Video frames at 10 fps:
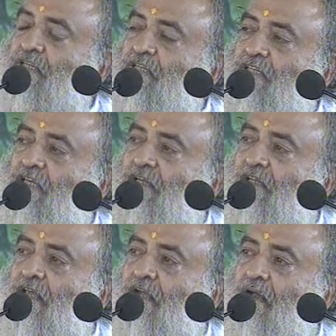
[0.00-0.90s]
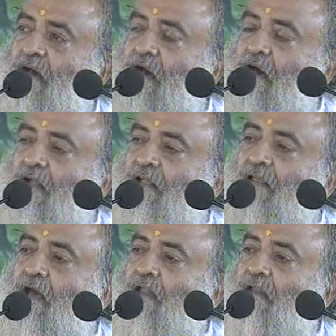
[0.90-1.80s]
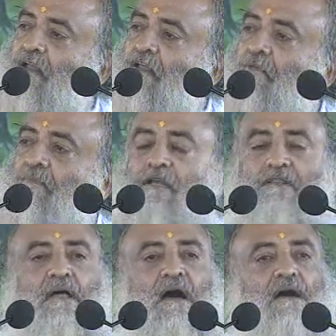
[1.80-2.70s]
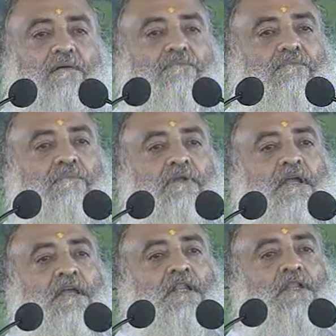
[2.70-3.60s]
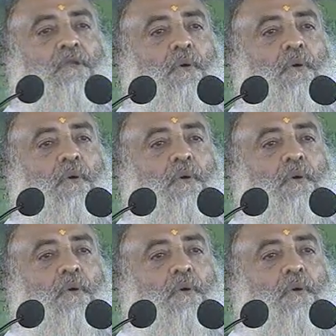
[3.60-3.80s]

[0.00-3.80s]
से हृदय का अज्ञान नहीं मिटता लेकिन दो